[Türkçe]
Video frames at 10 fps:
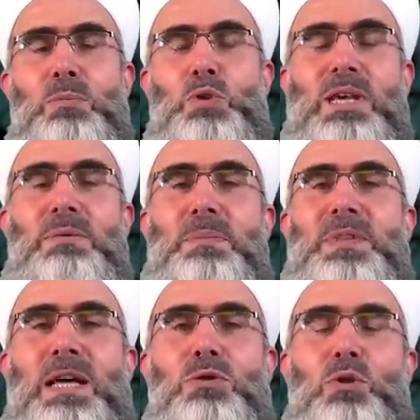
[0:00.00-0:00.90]
Bu
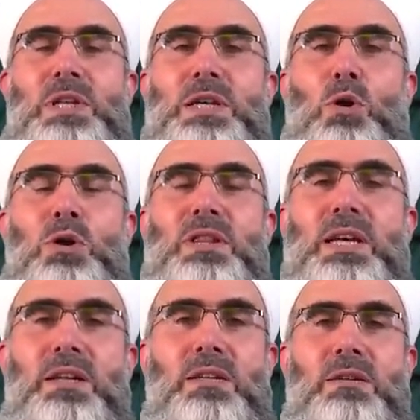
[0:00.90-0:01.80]
sebepten dolayı
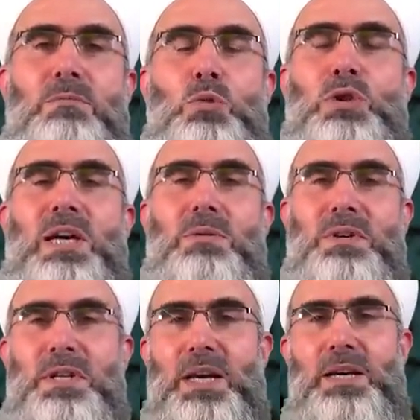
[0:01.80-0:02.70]
onların bu
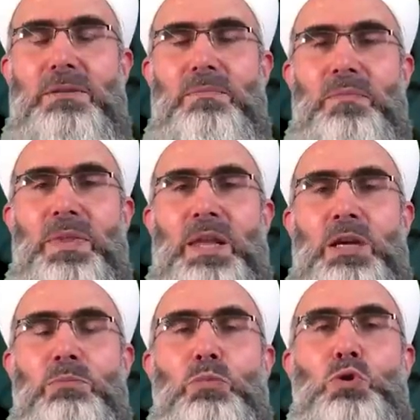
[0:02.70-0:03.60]
tavrına,
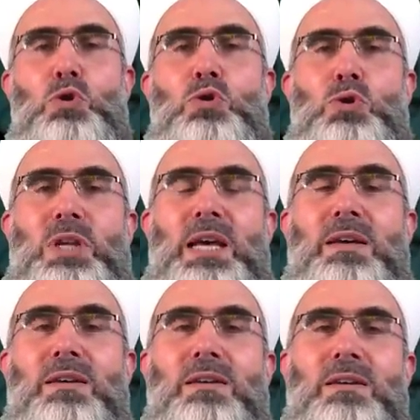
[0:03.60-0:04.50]
bu
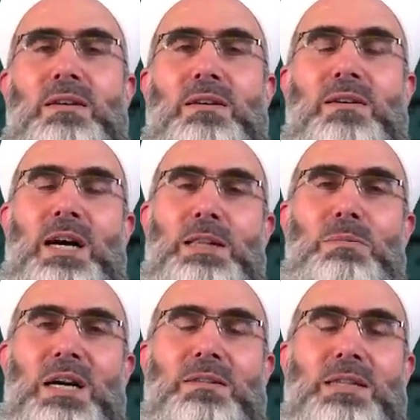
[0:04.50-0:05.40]
sözüne
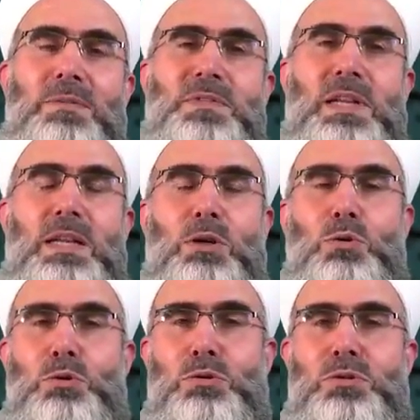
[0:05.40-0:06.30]
kanmak safdillik
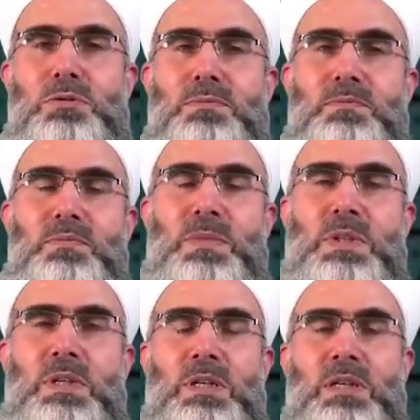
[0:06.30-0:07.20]
olur.
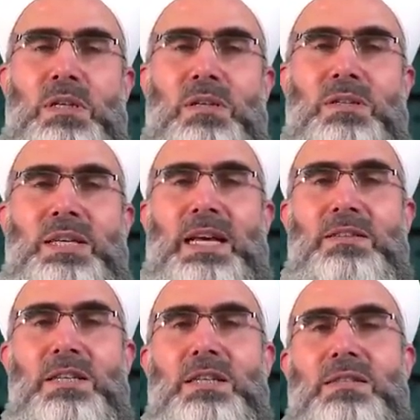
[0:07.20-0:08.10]

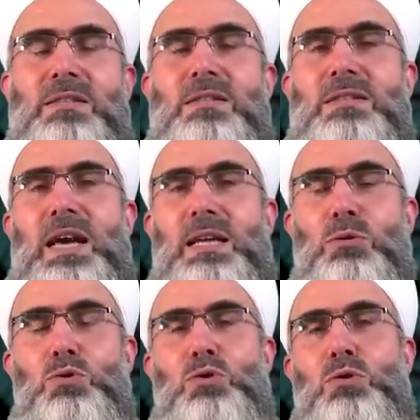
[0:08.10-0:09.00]
Kendini sizden
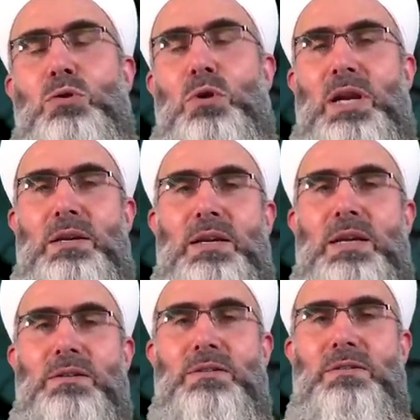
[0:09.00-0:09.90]
üstün
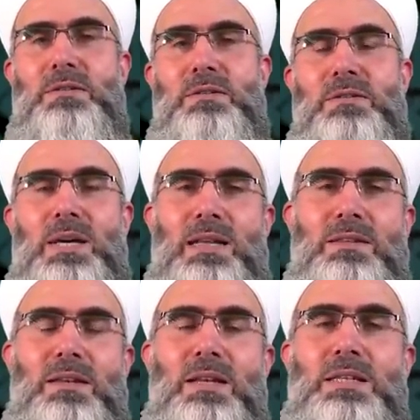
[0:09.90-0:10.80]
görenler
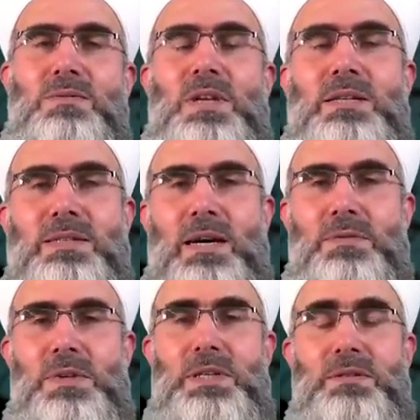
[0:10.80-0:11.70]
zaten esfeli
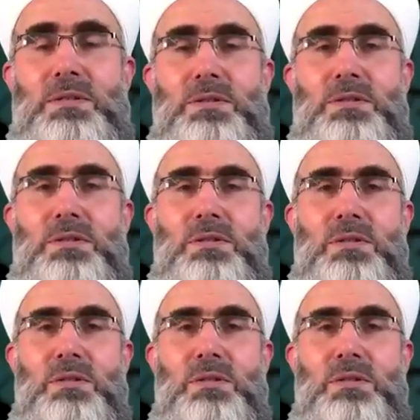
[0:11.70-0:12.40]
safilindir.